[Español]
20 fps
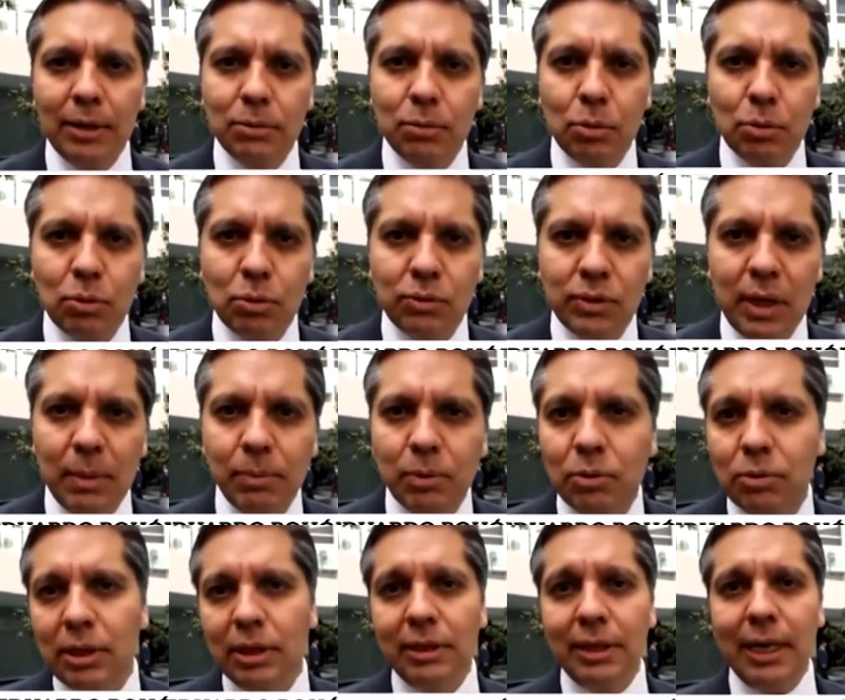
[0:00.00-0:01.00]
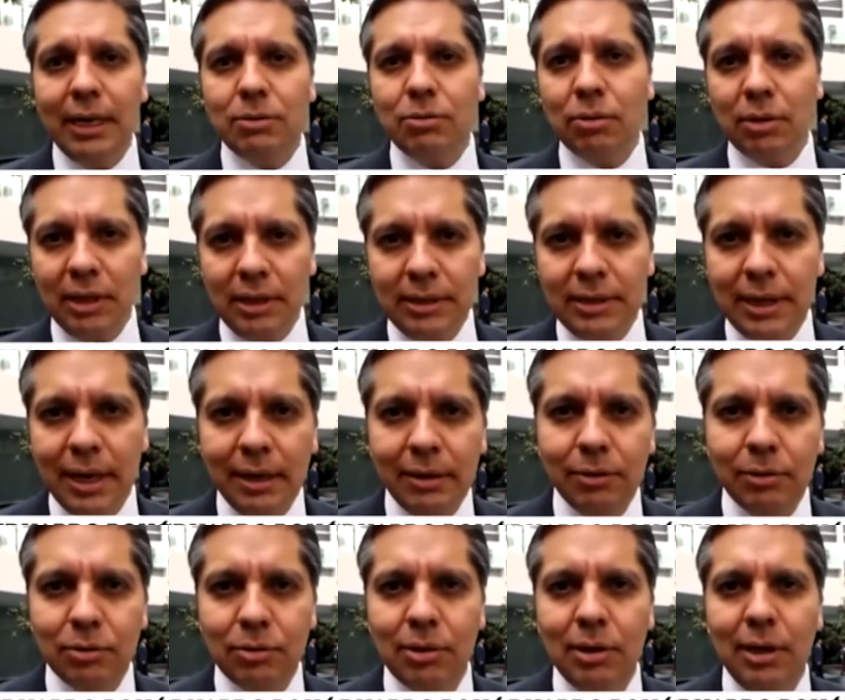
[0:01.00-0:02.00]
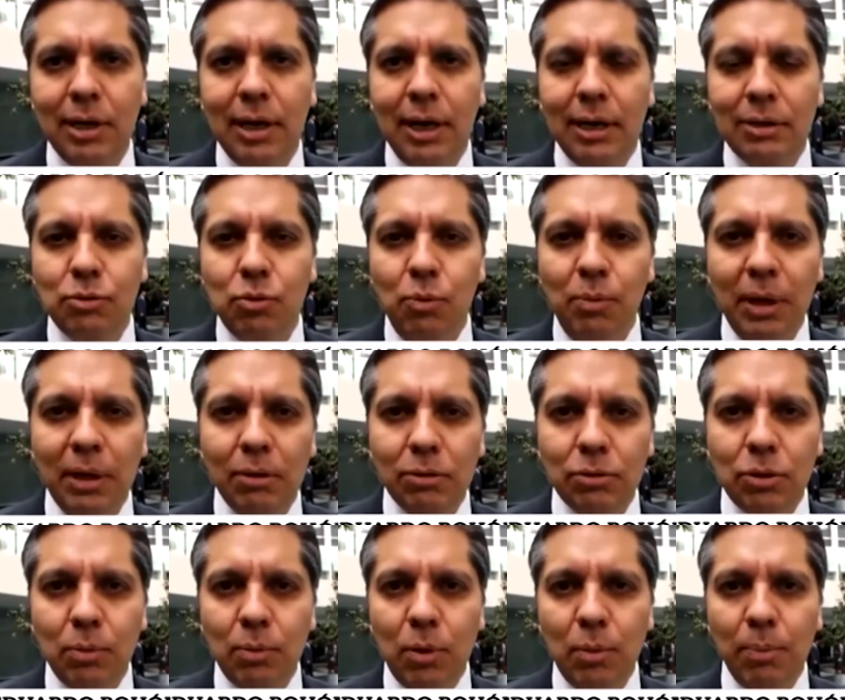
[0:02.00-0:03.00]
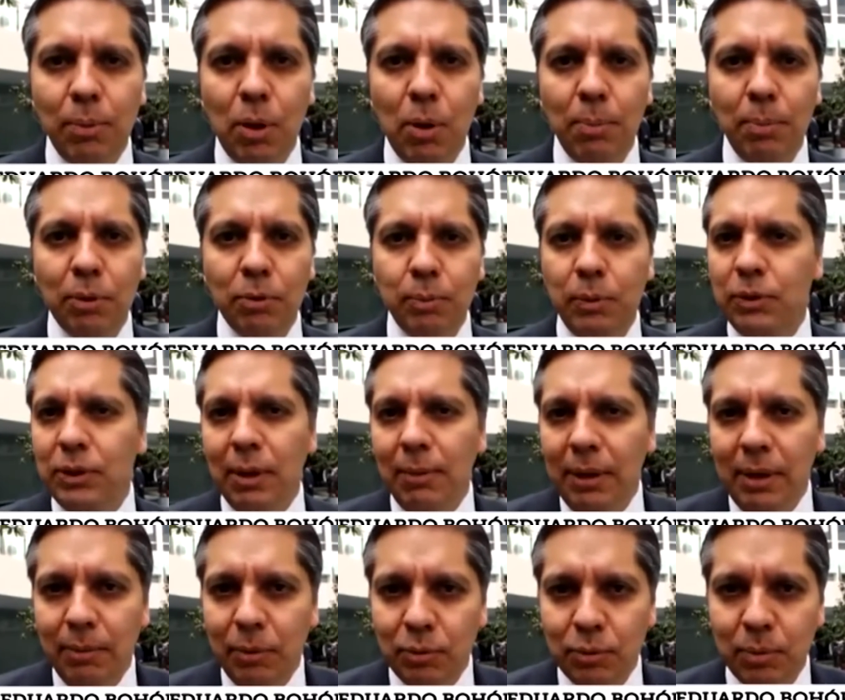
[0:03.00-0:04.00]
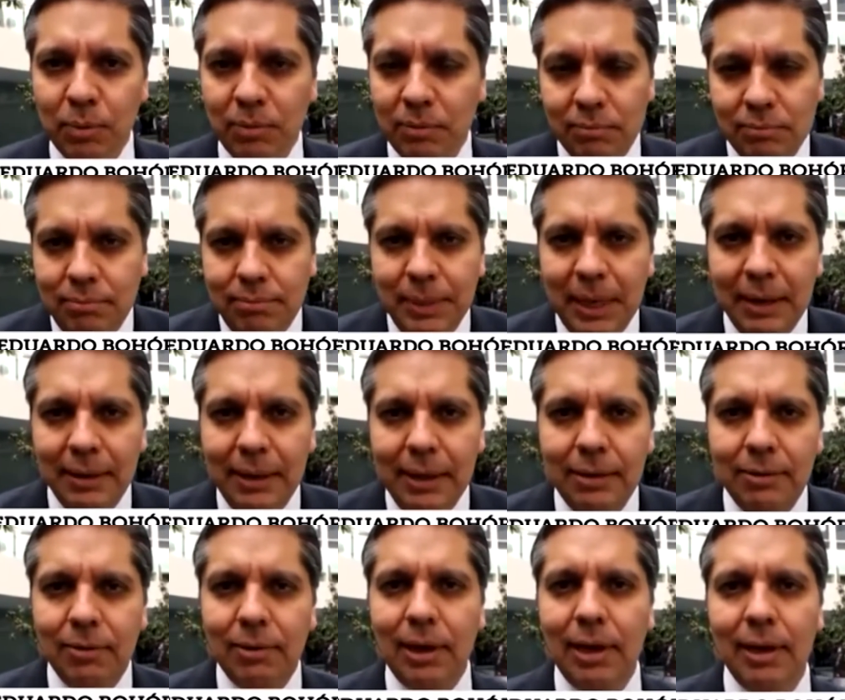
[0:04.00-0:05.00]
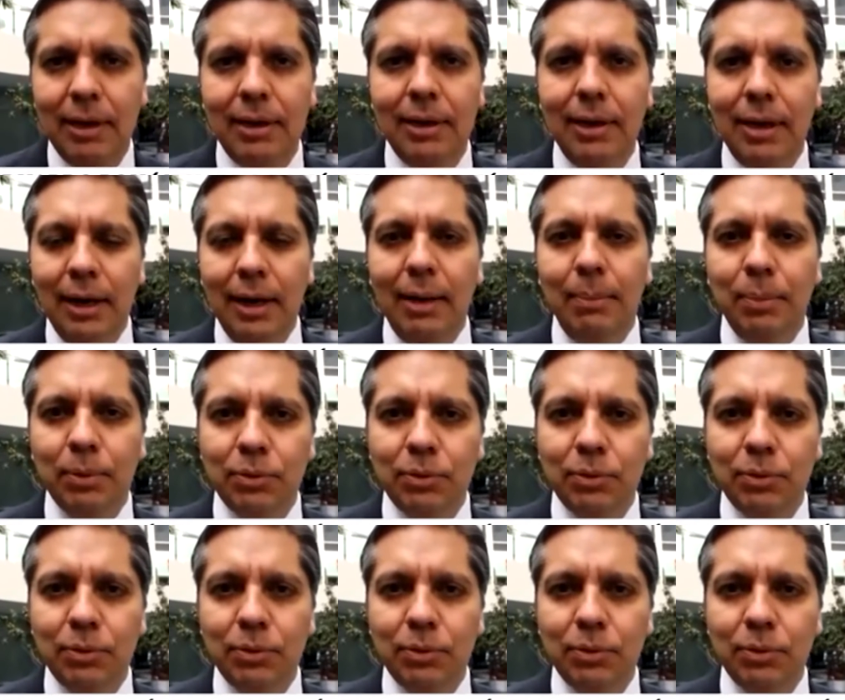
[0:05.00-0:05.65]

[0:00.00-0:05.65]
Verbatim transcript: y que se le reconozca también desde la presidencia de la República como una prioridad y como el tema más